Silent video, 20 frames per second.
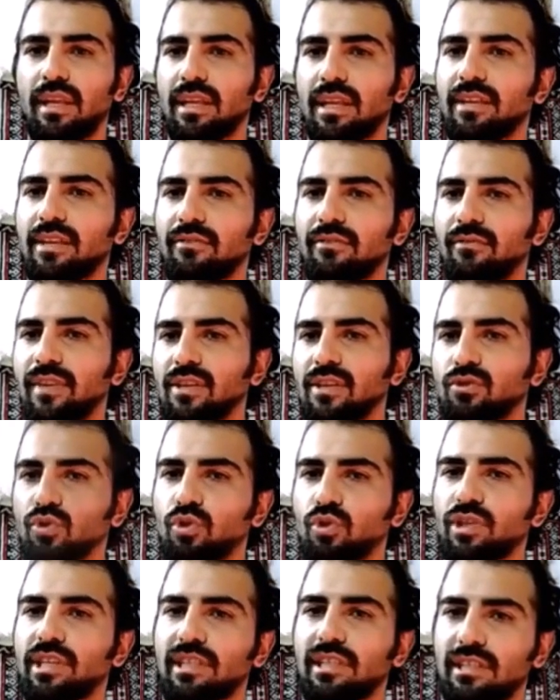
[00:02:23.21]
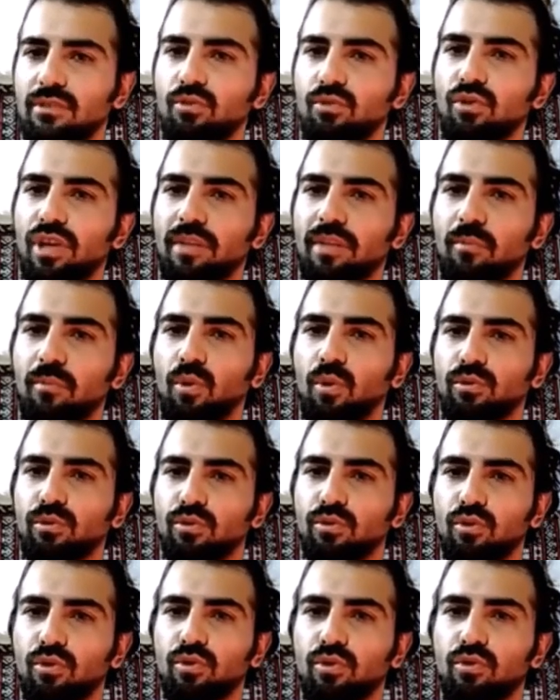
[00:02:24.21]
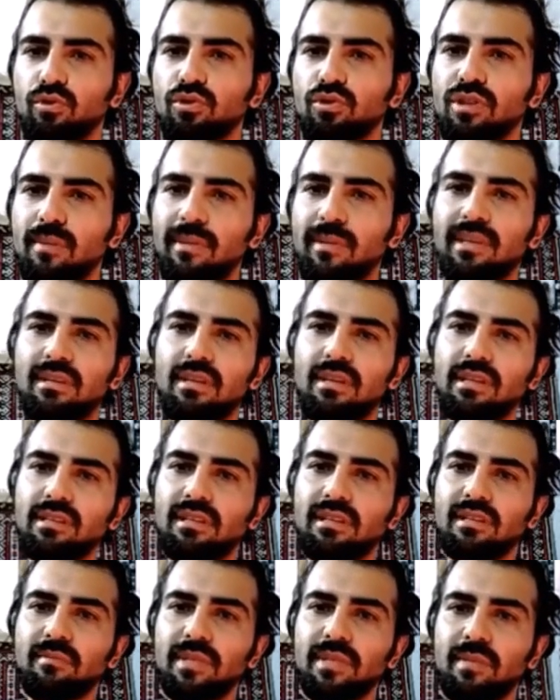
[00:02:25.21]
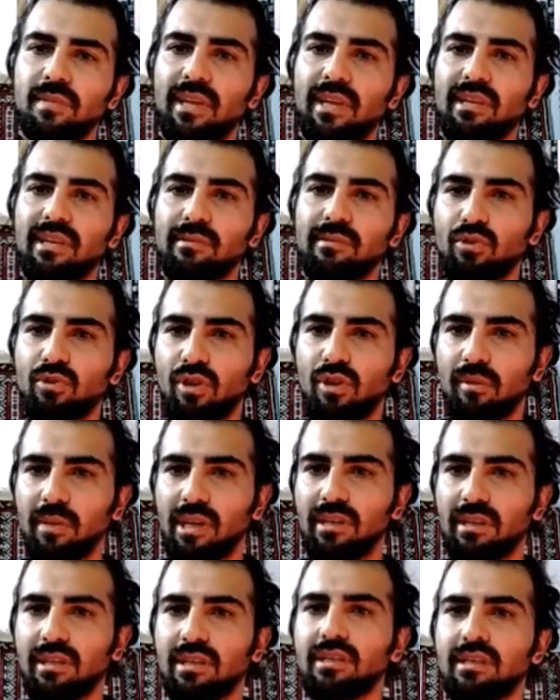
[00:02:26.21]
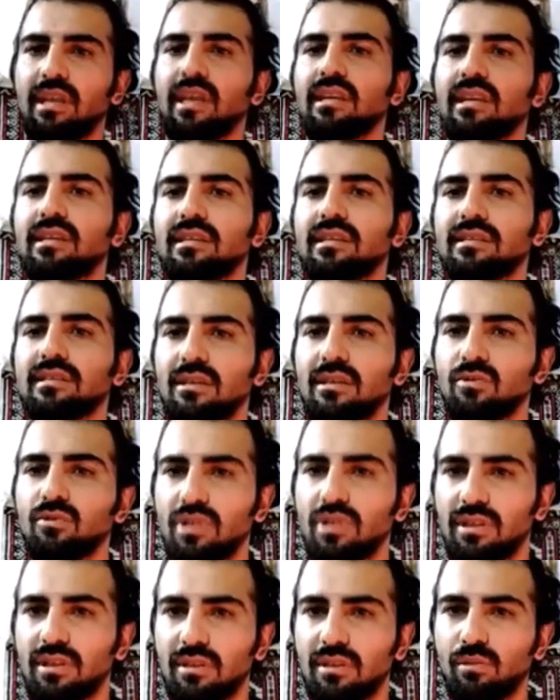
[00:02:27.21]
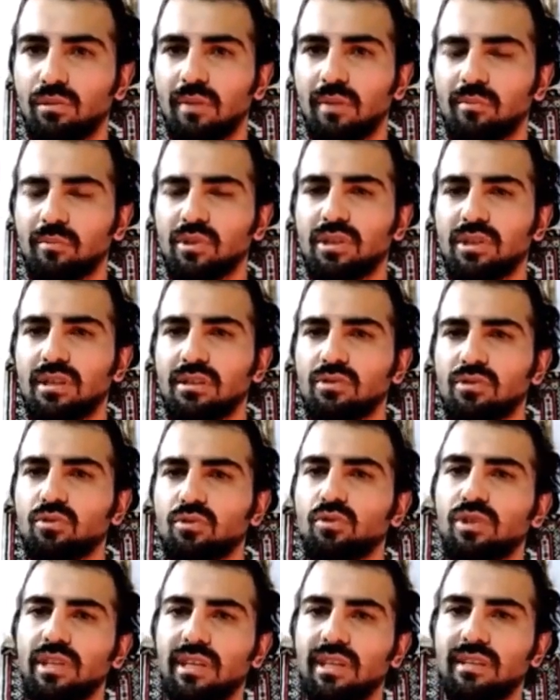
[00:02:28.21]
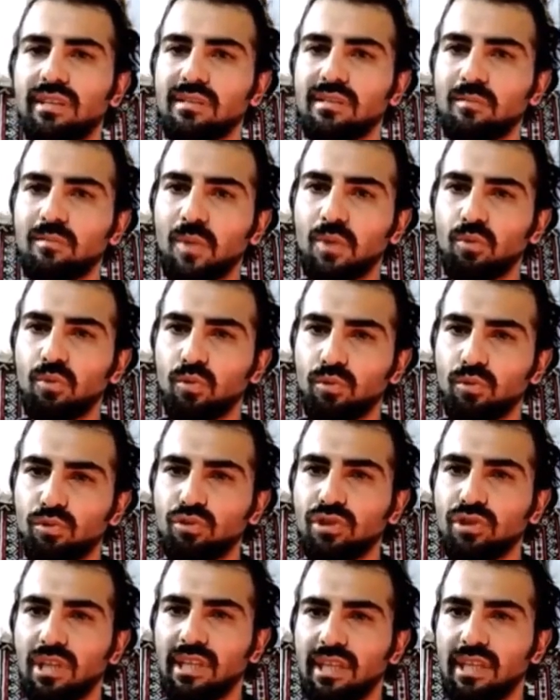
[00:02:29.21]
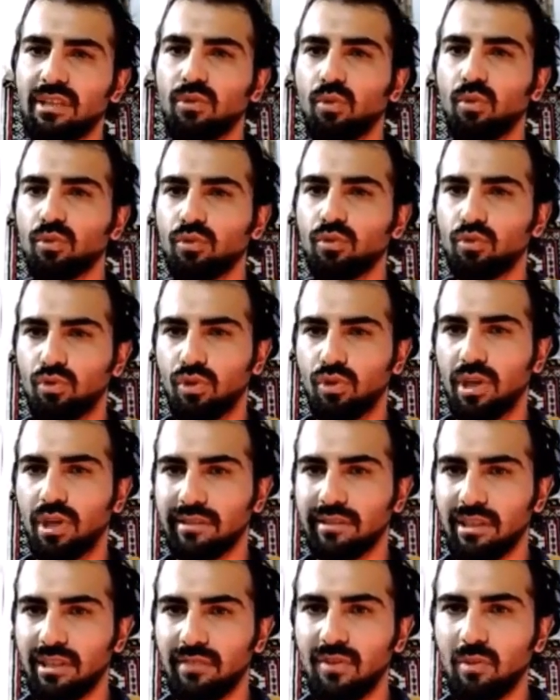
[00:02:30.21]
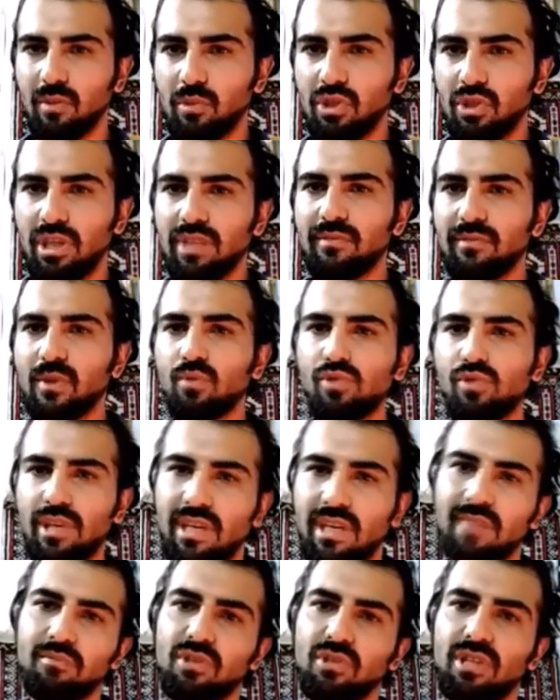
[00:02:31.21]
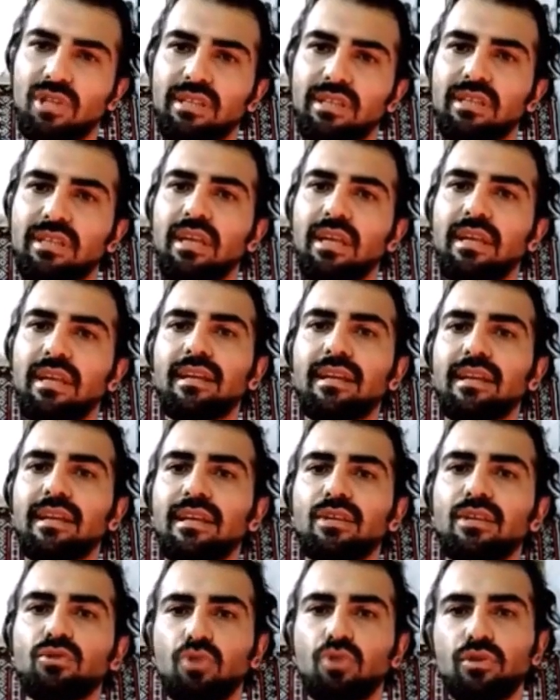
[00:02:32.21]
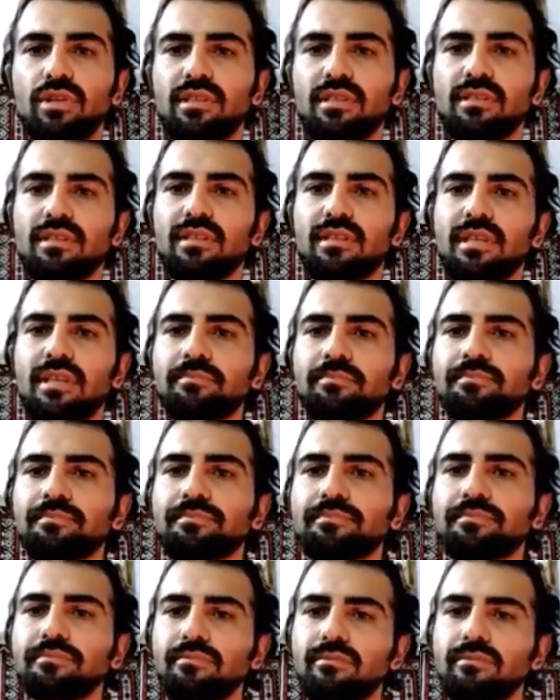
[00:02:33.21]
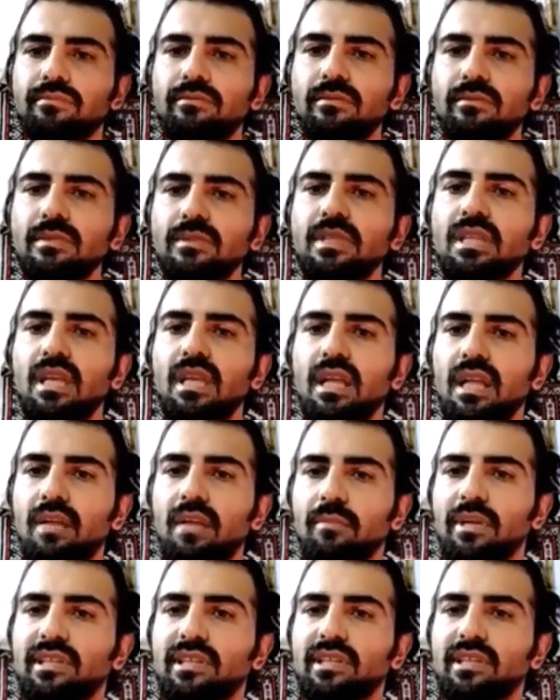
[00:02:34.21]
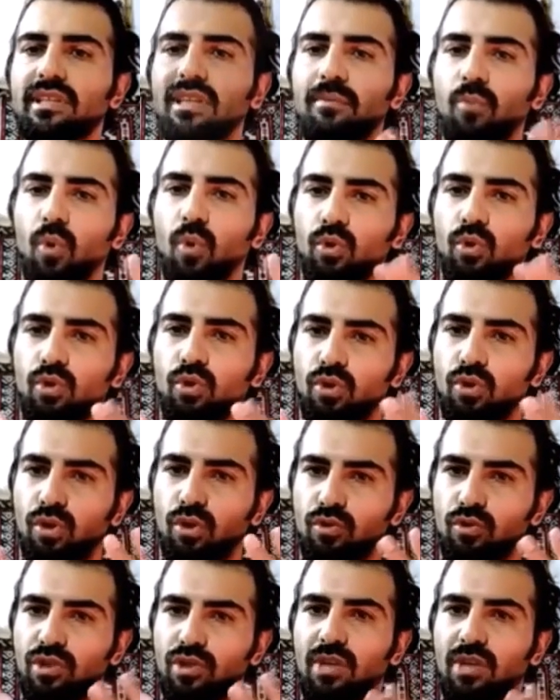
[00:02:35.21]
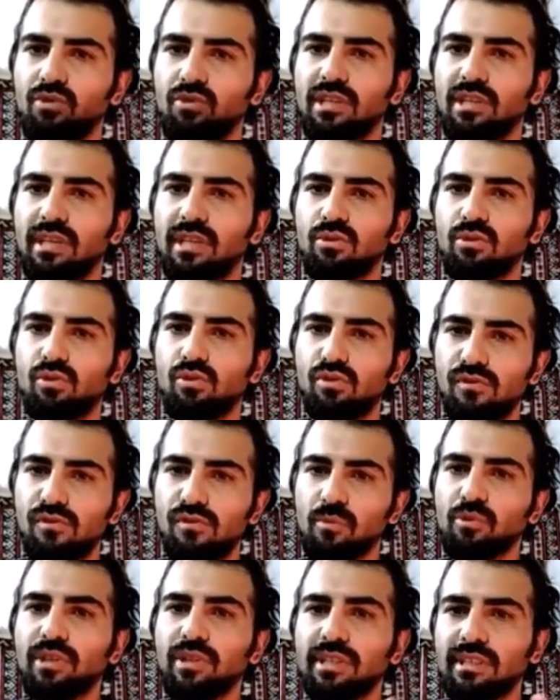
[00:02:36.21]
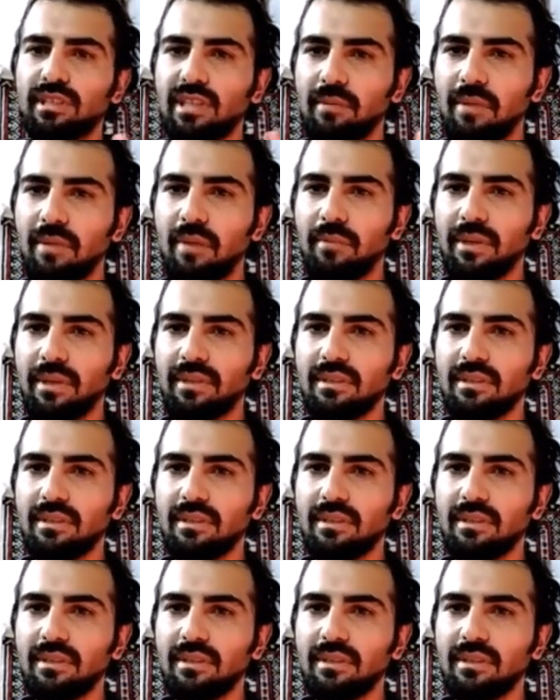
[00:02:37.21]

ve sonrakilerin türetme olduğunu görüyoruz. Demek ki atalarımız belli bir döneme kadar 50'li sayı düzenini kullanmışlar. Sonra gereksinimler doğrultusunda yeni onluk adları vermişler ve yüze gelmişler. Sonrasında da bakın hep onluk düzenek üzerinden gidiyoruz ve bunlar da tamamen